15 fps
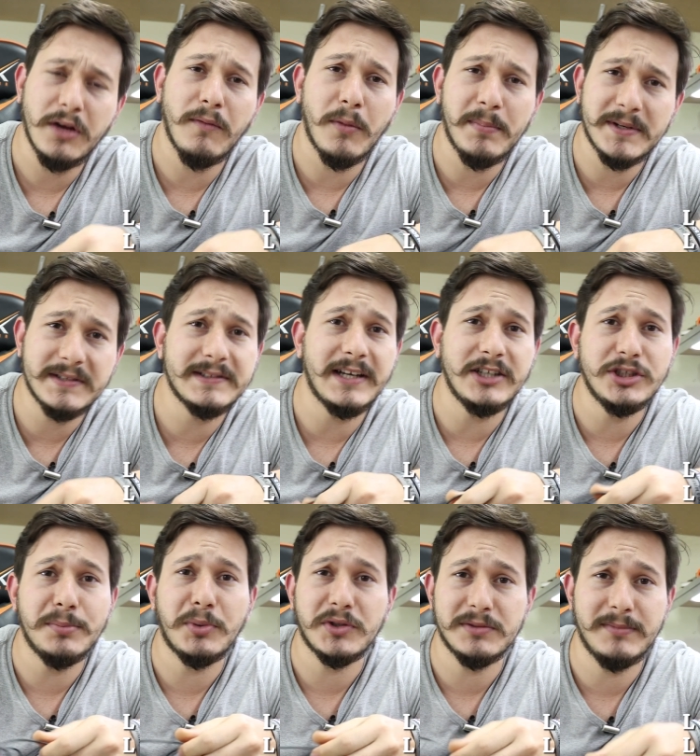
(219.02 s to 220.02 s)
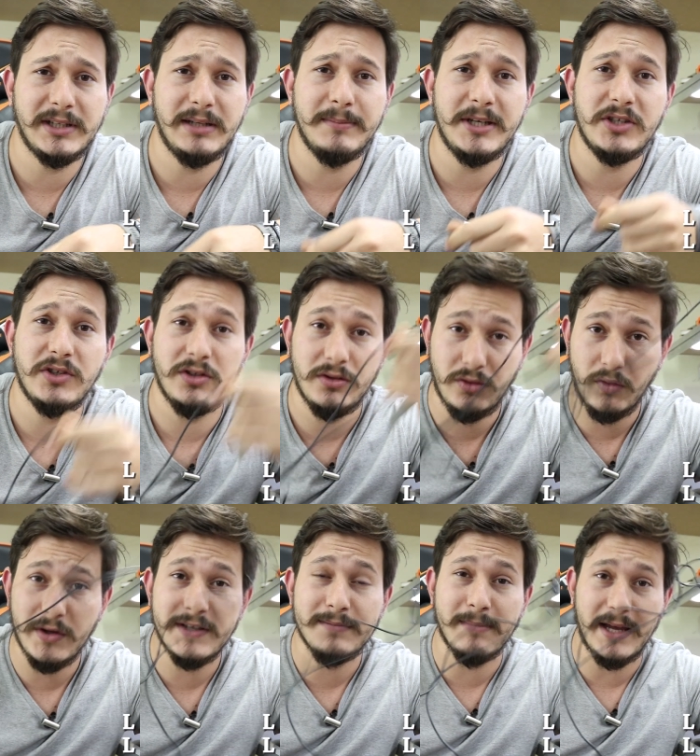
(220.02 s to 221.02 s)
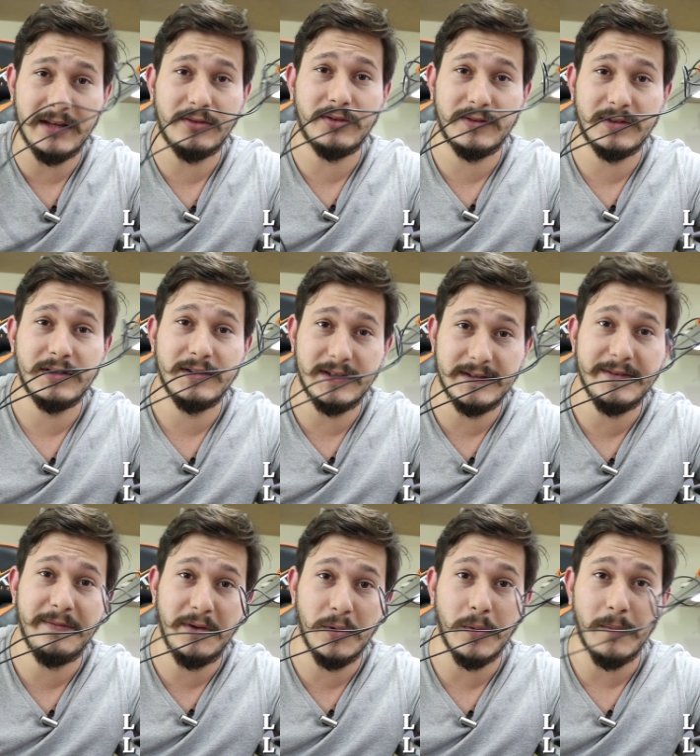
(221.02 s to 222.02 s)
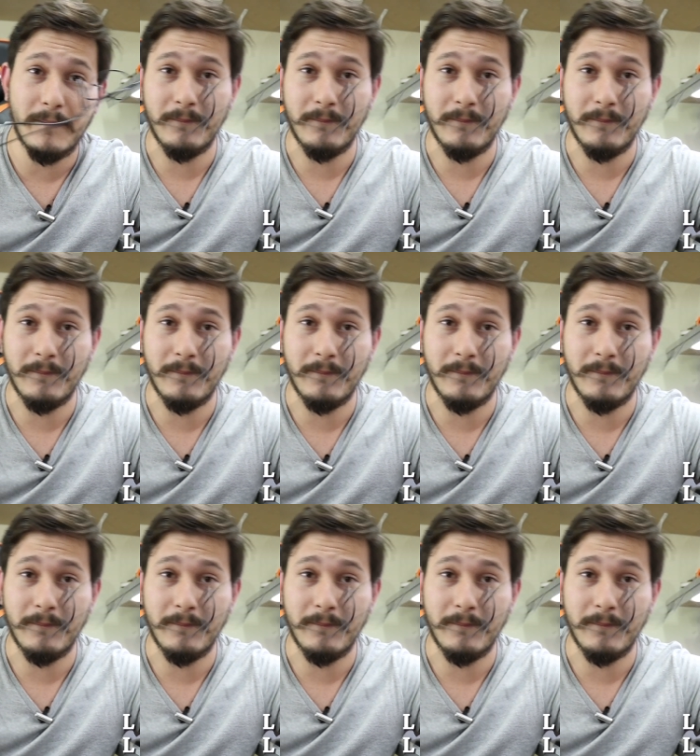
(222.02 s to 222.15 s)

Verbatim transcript: eu vou precisar de aproximadamente 2 metros desse fio.